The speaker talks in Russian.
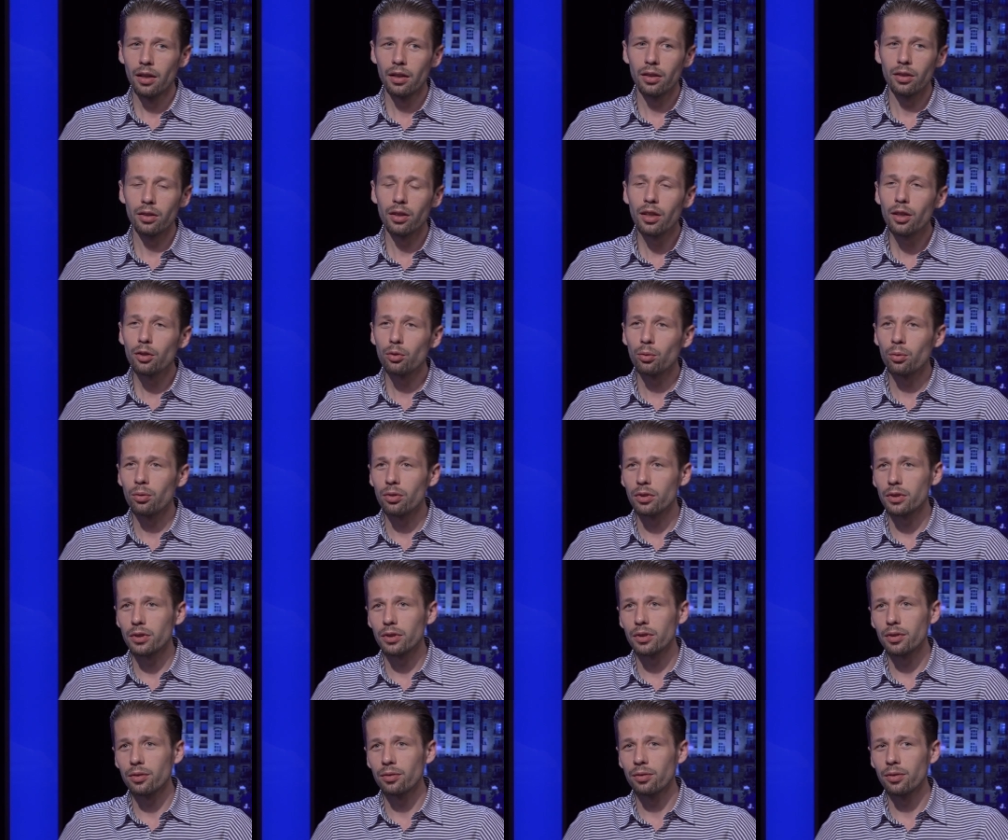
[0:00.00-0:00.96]
Нет у
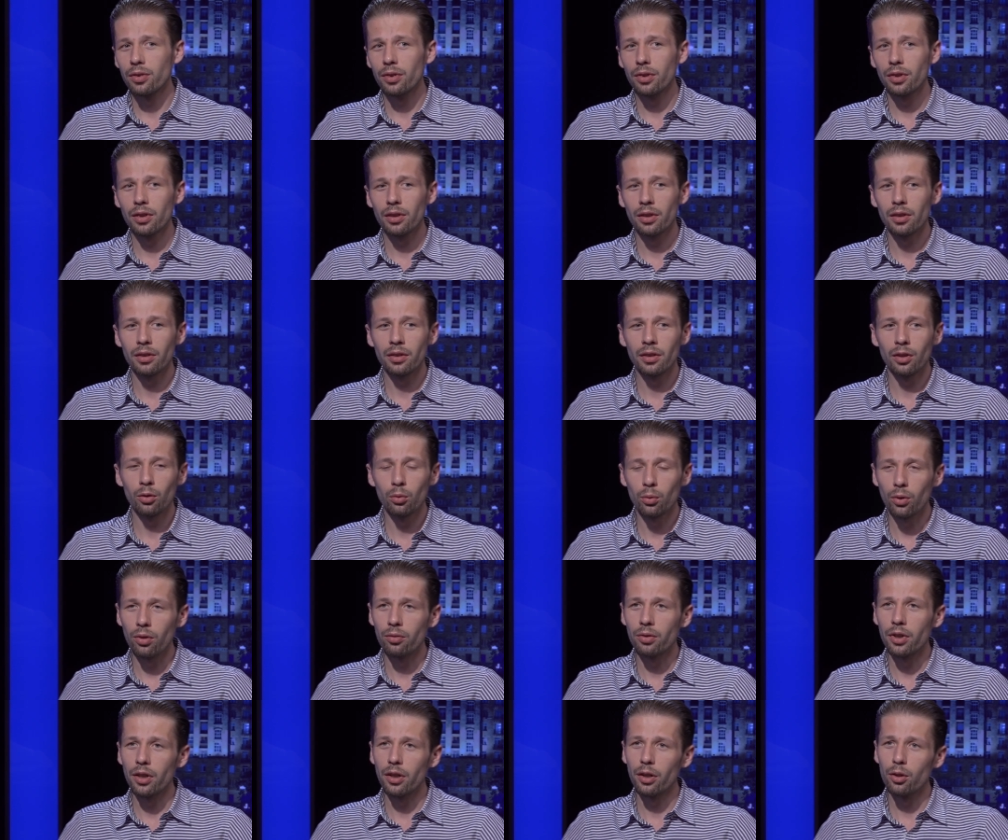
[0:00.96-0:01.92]
нас в, на
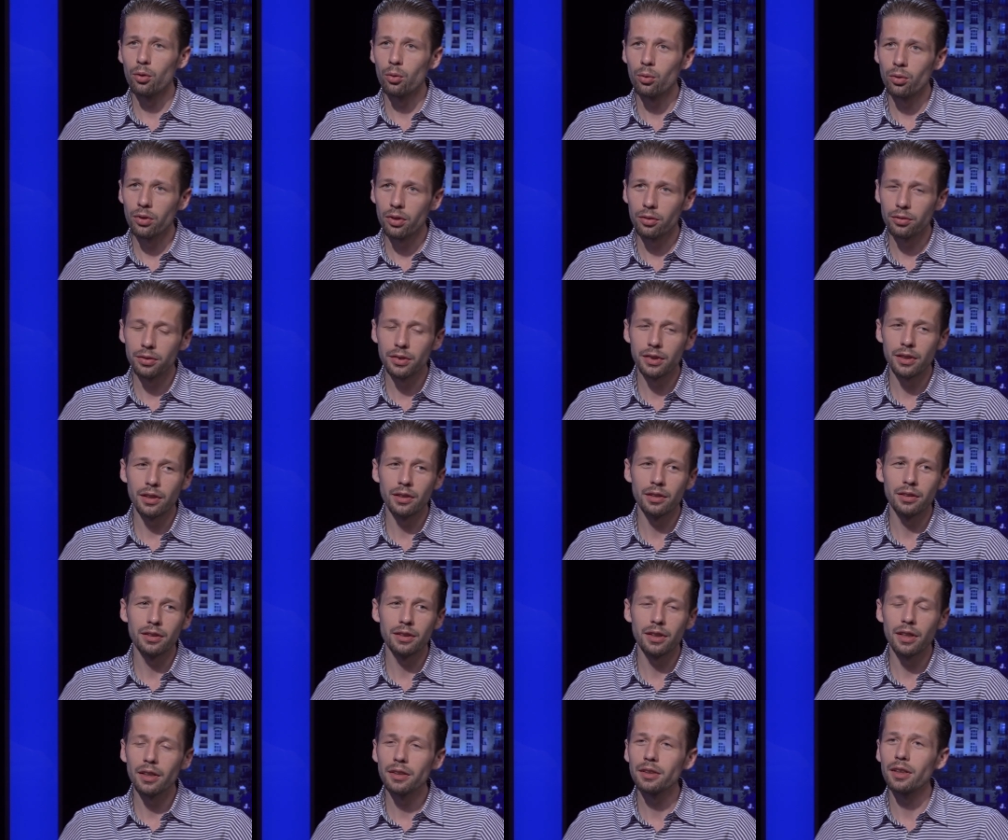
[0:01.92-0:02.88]
уровне районов,
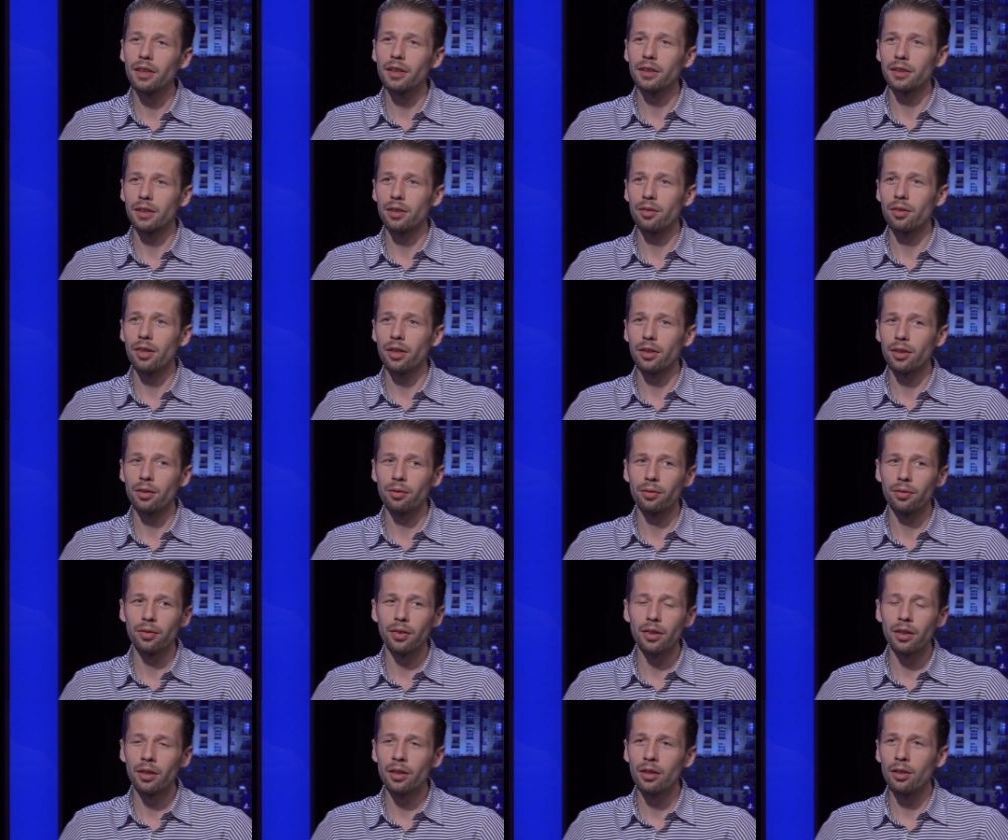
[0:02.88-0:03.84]
сельских советов
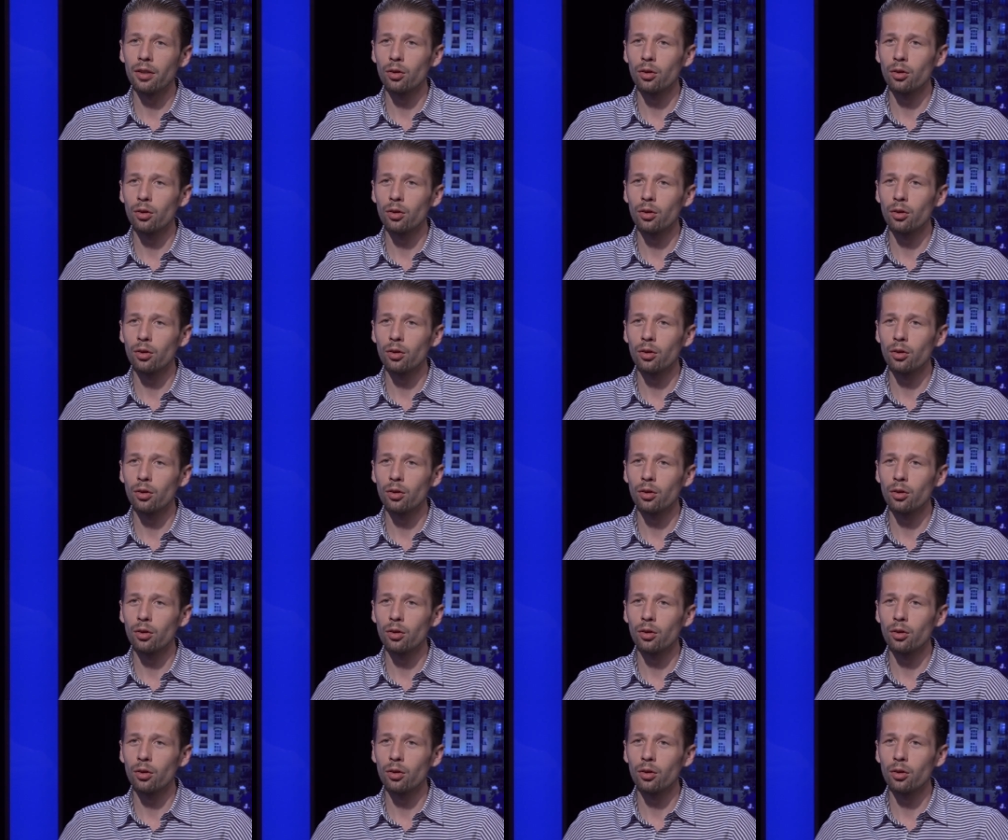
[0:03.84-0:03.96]
или